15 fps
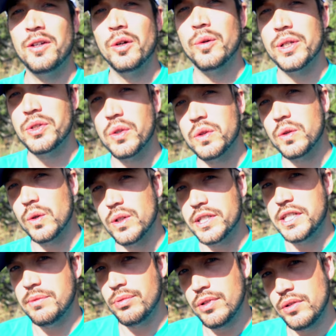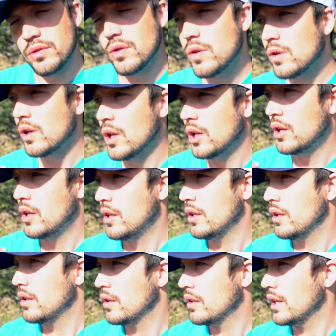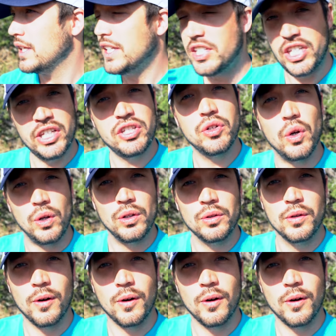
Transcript: 今日はちょっと自分の一日を